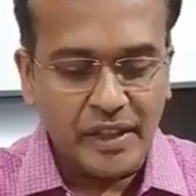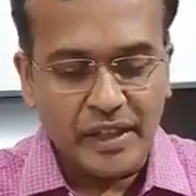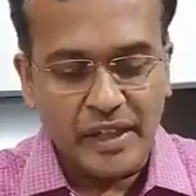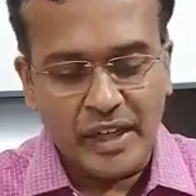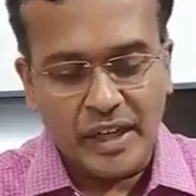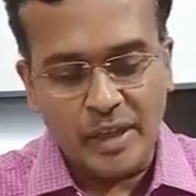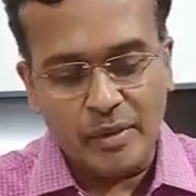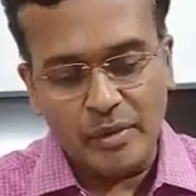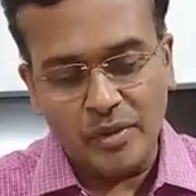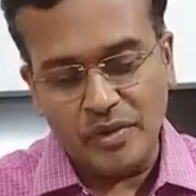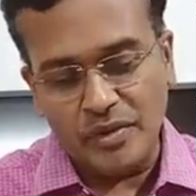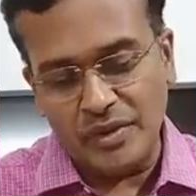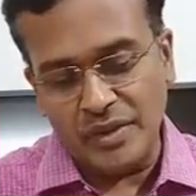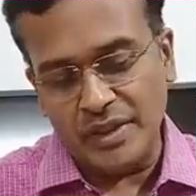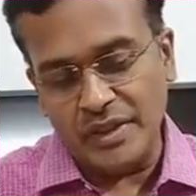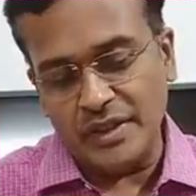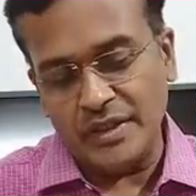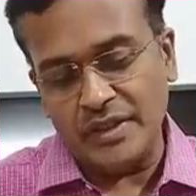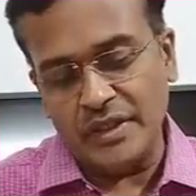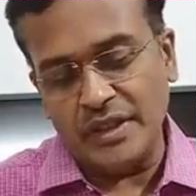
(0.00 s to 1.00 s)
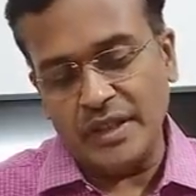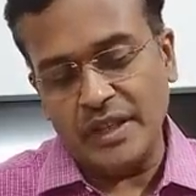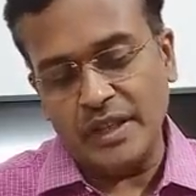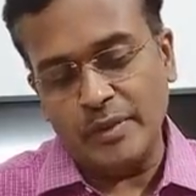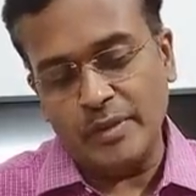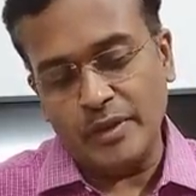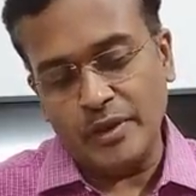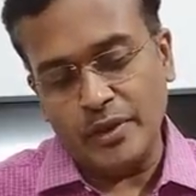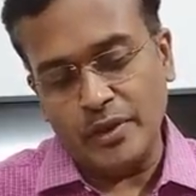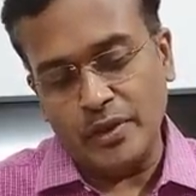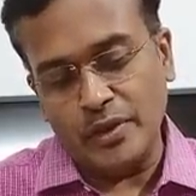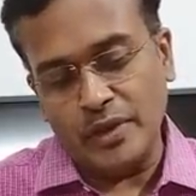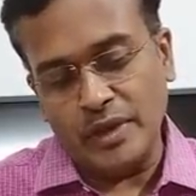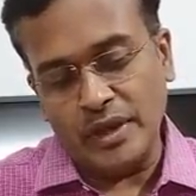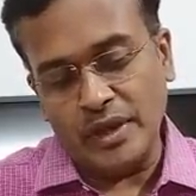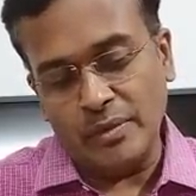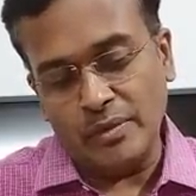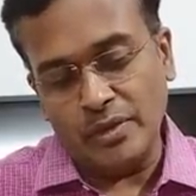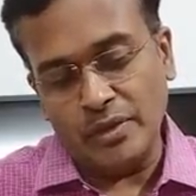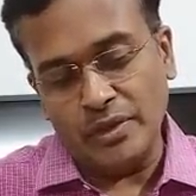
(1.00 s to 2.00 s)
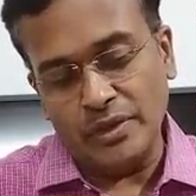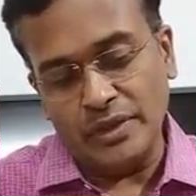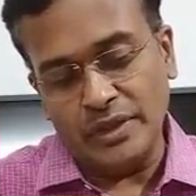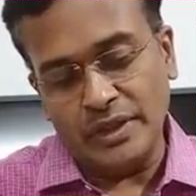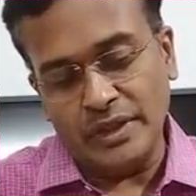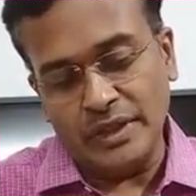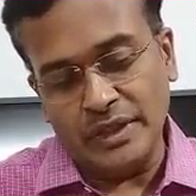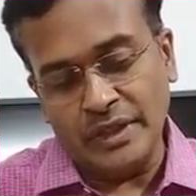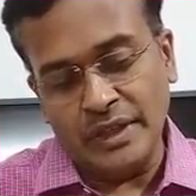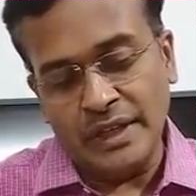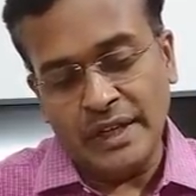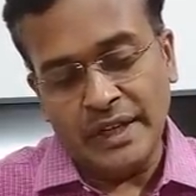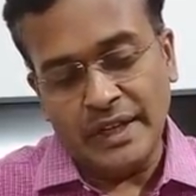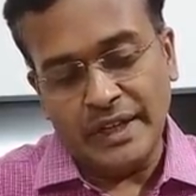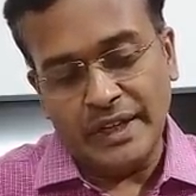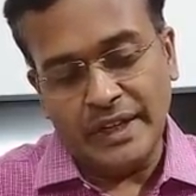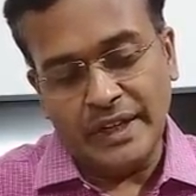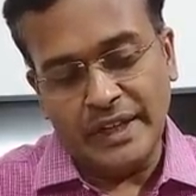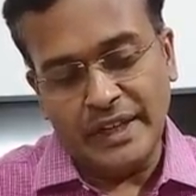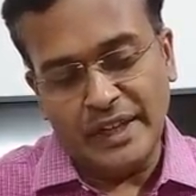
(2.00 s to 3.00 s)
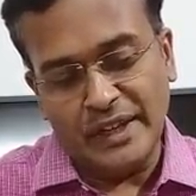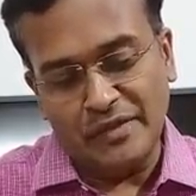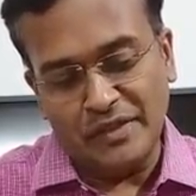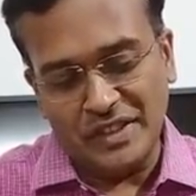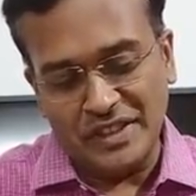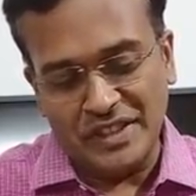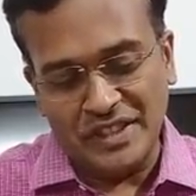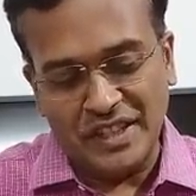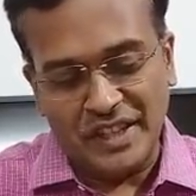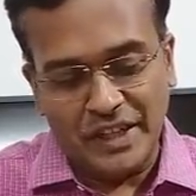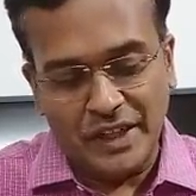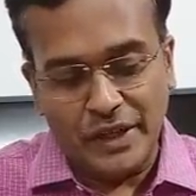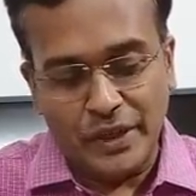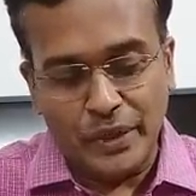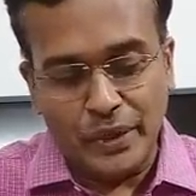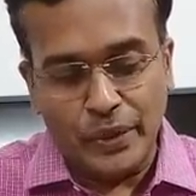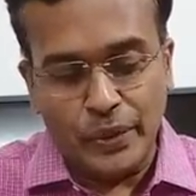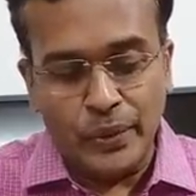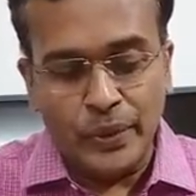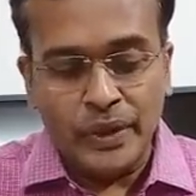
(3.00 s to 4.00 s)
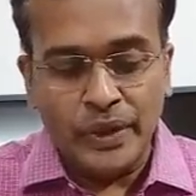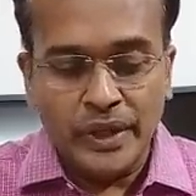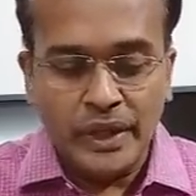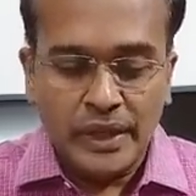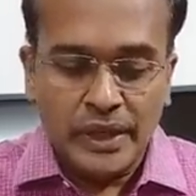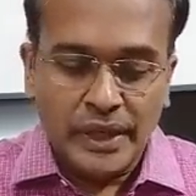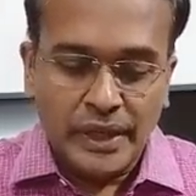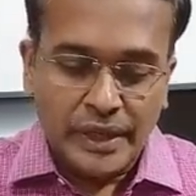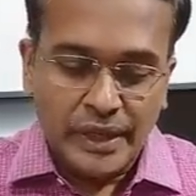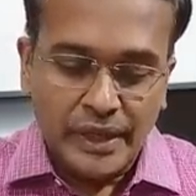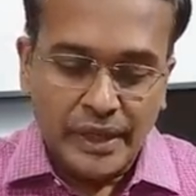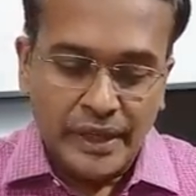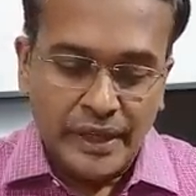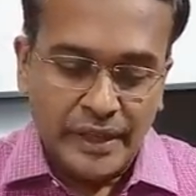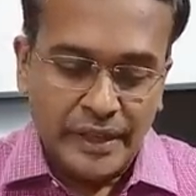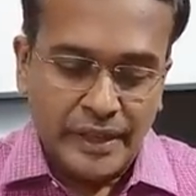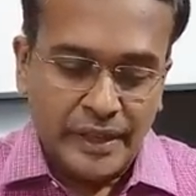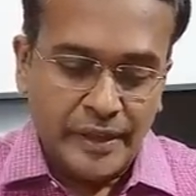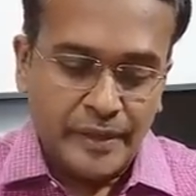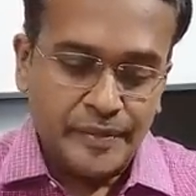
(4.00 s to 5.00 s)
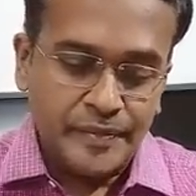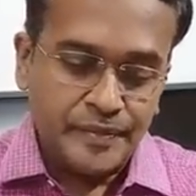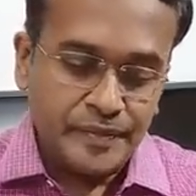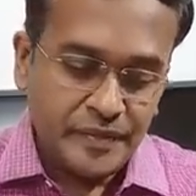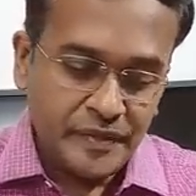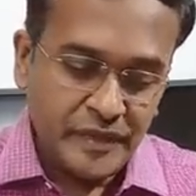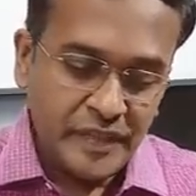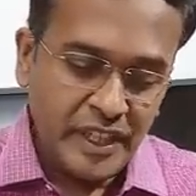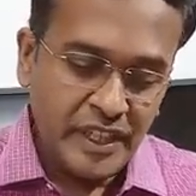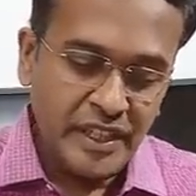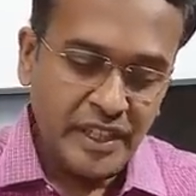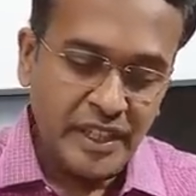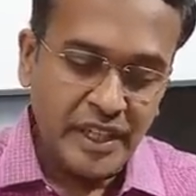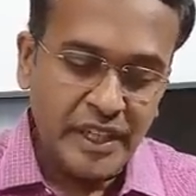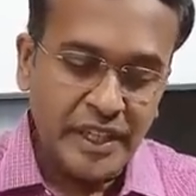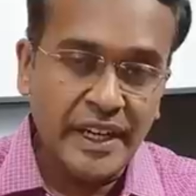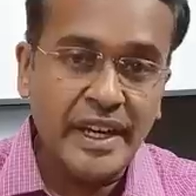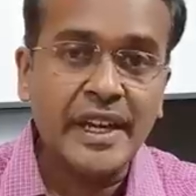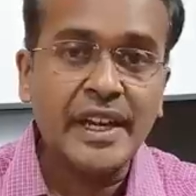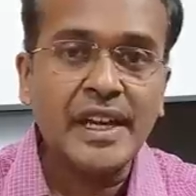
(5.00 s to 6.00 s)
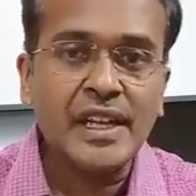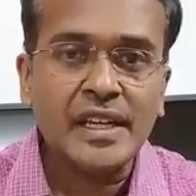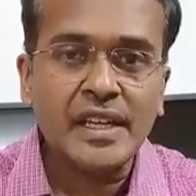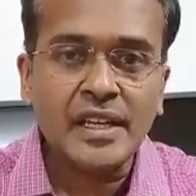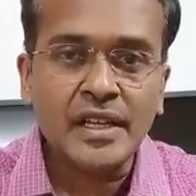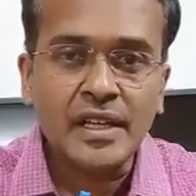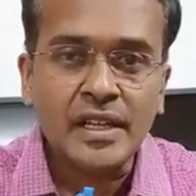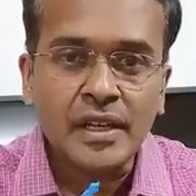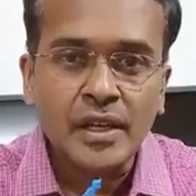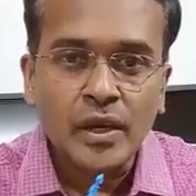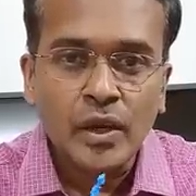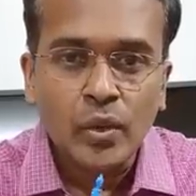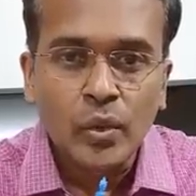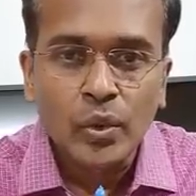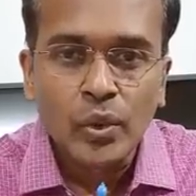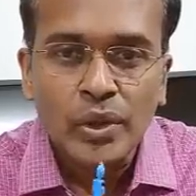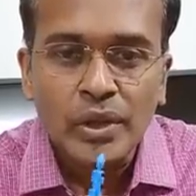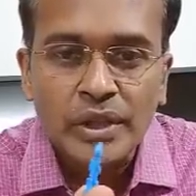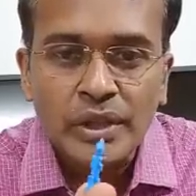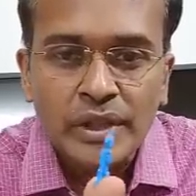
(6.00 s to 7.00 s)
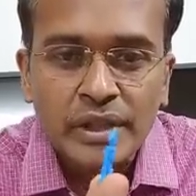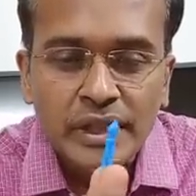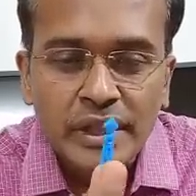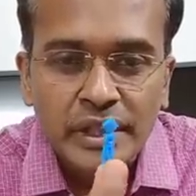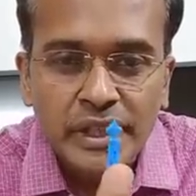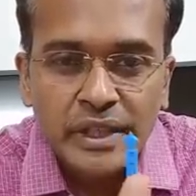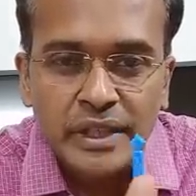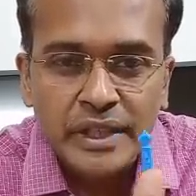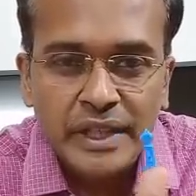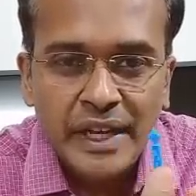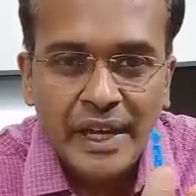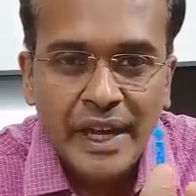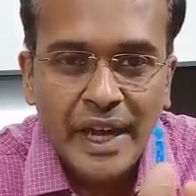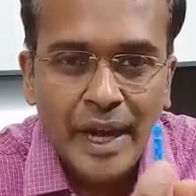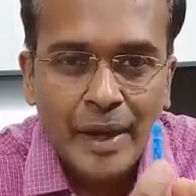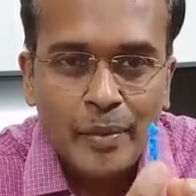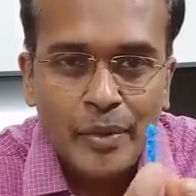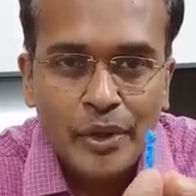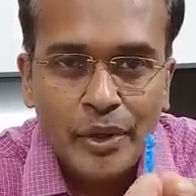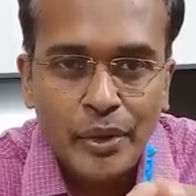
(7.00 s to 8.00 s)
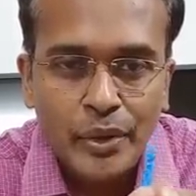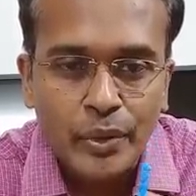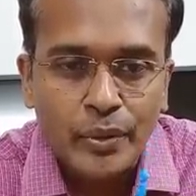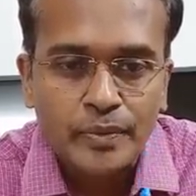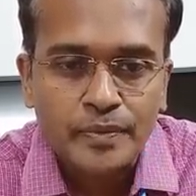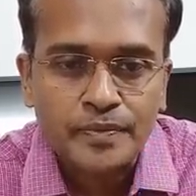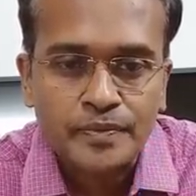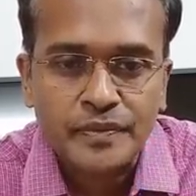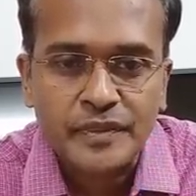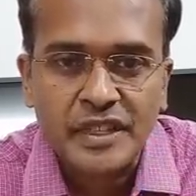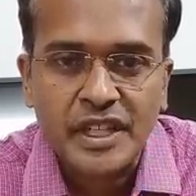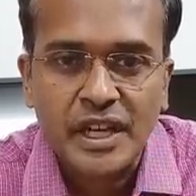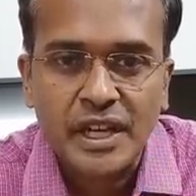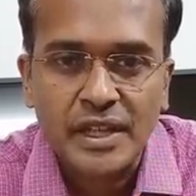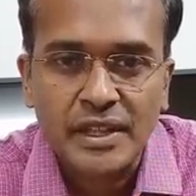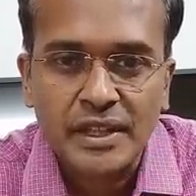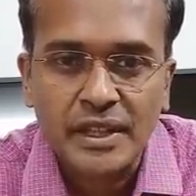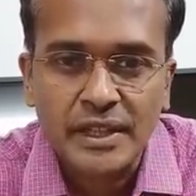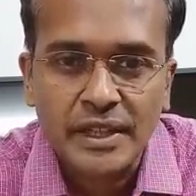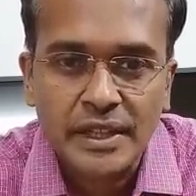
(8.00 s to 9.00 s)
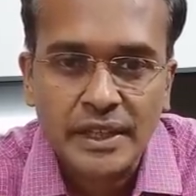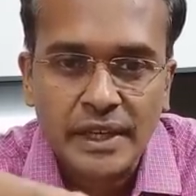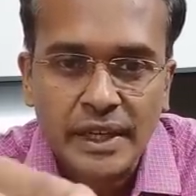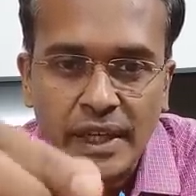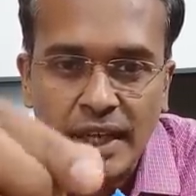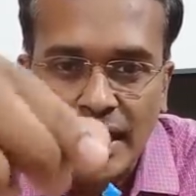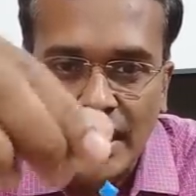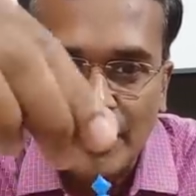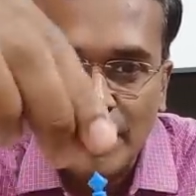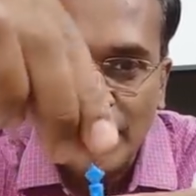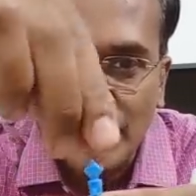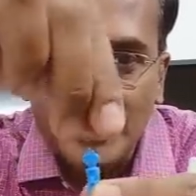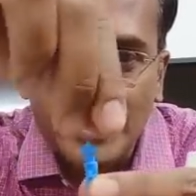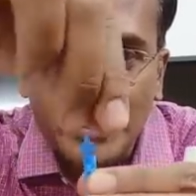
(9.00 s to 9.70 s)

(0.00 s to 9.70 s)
நாம் வந்து என்ன பண்ணணும்னா நம்ம இந்த நீடில் ஃபஸ்ட்டு எடுக்கணும் எடுத்து இந்த நீடிலுக்கு ஒரு கேப் இருக்கும் அந்த கேப்பை வந்து